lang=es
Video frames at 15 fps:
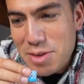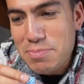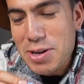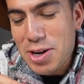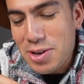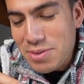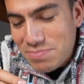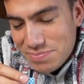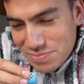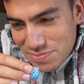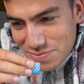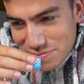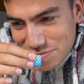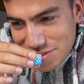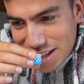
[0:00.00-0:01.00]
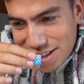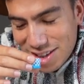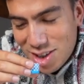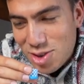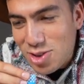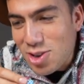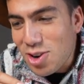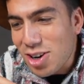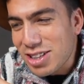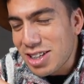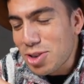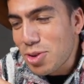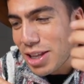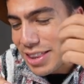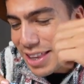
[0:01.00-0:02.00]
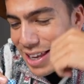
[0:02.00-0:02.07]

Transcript: Pero tiene un olorcito a